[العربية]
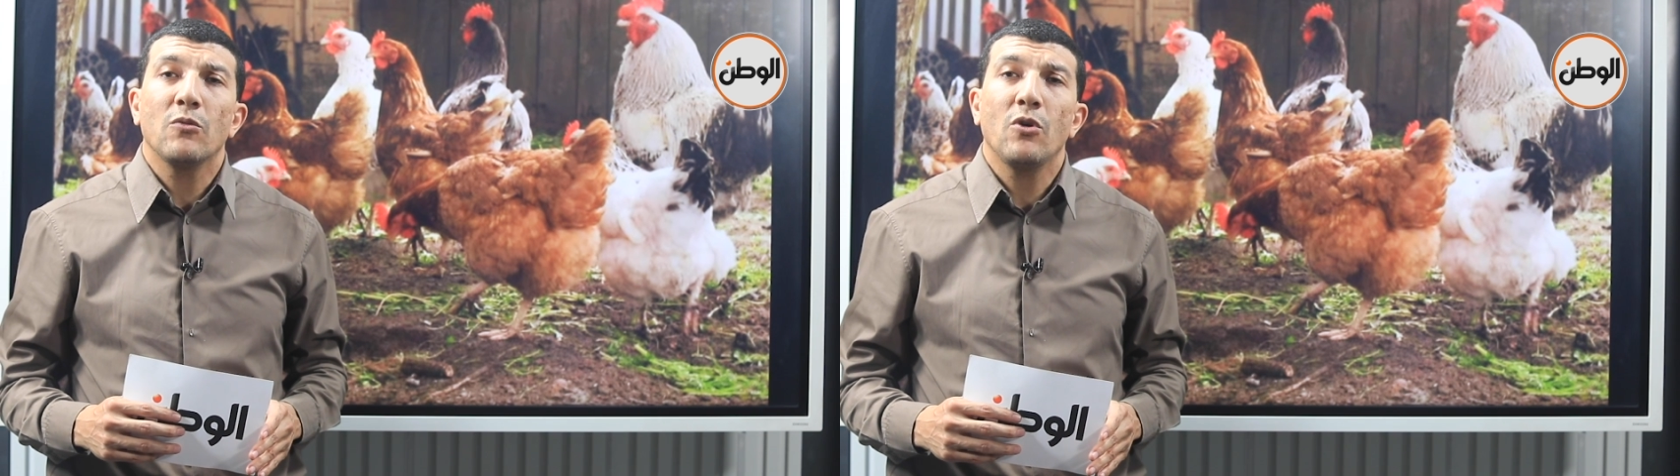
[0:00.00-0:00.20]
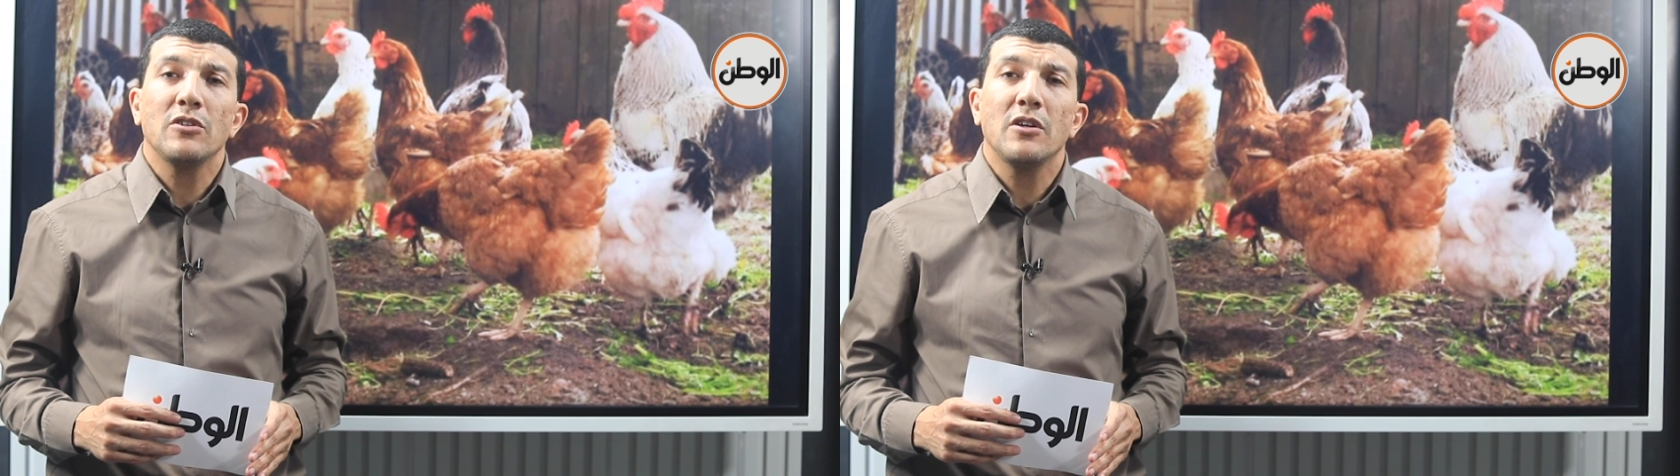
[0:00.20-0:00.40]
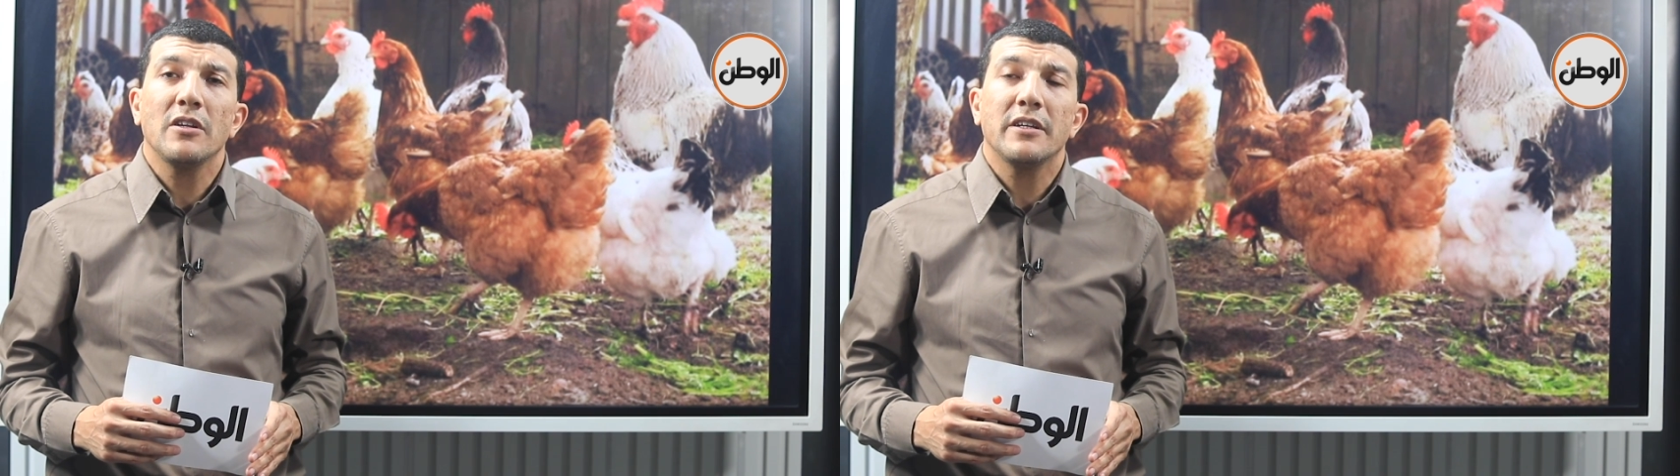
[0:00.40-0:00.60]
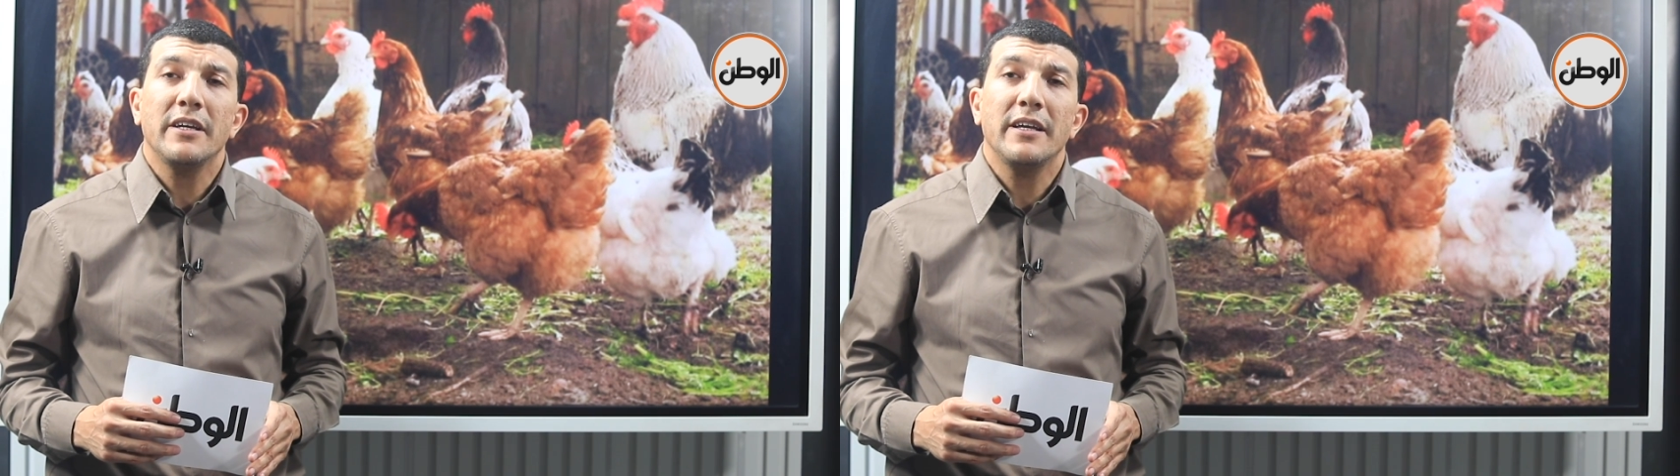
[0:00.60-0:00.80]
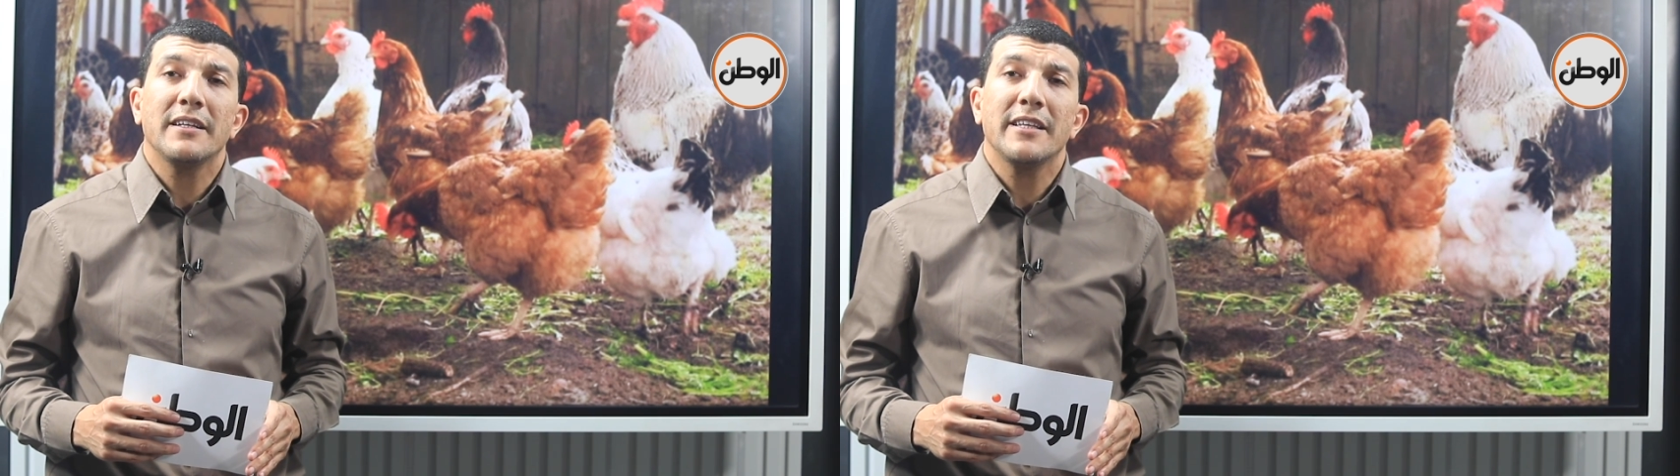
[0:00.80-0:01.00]
الوطن ان
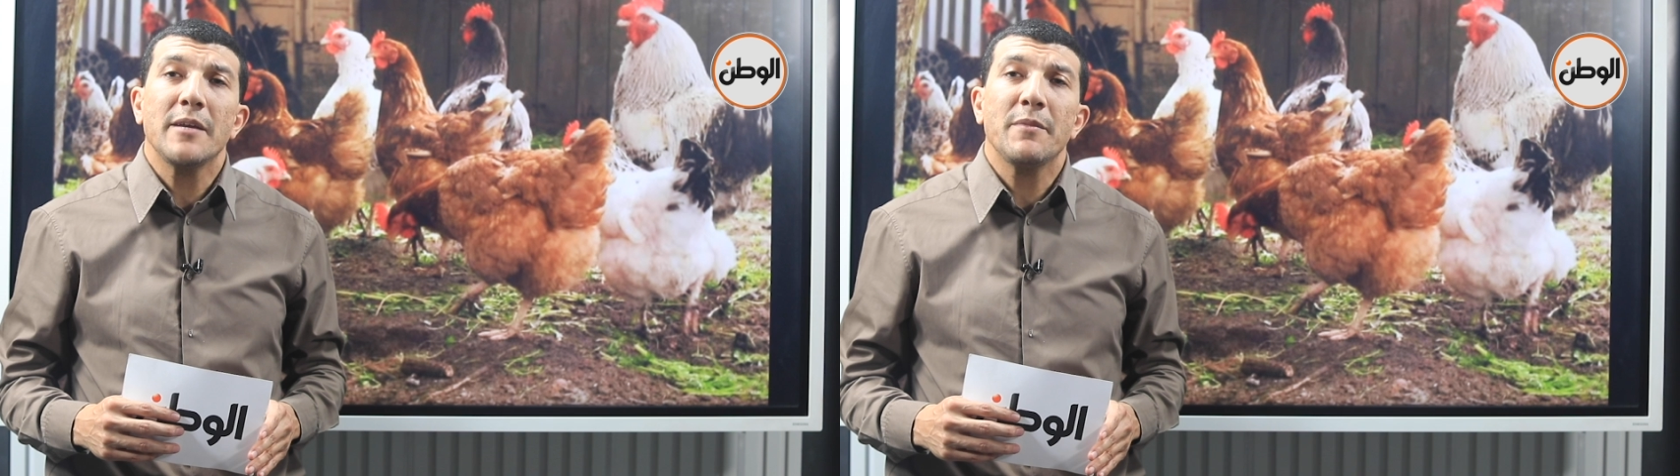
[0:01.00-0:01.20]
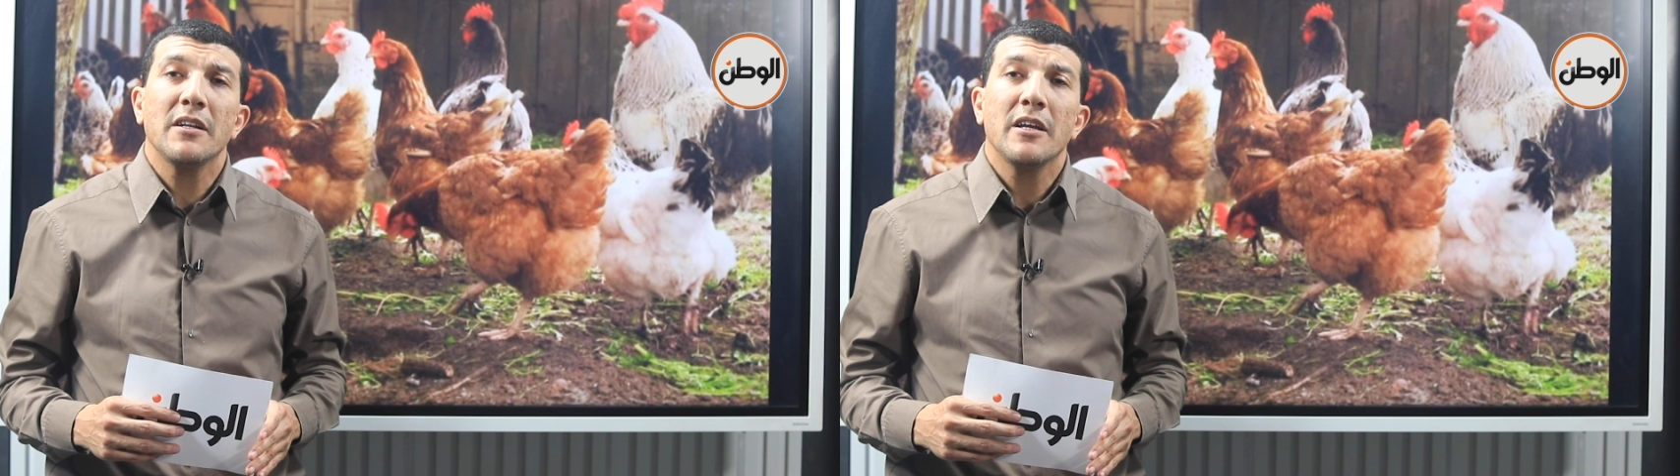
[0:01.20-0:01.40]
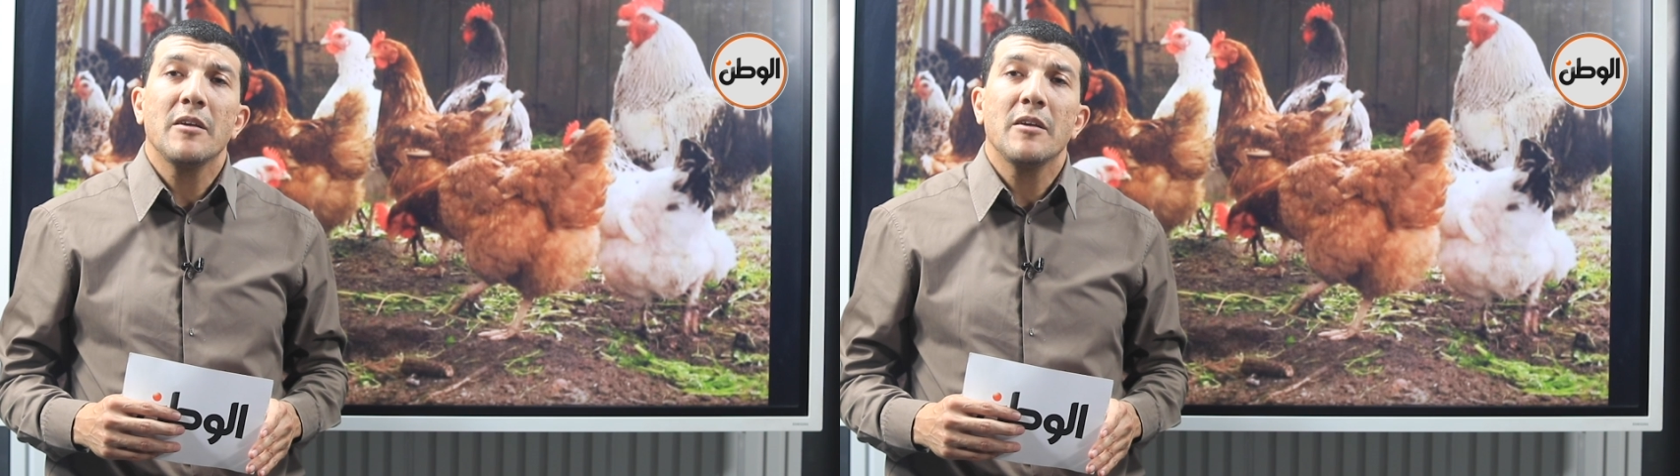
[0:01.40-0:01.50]
احنا دايما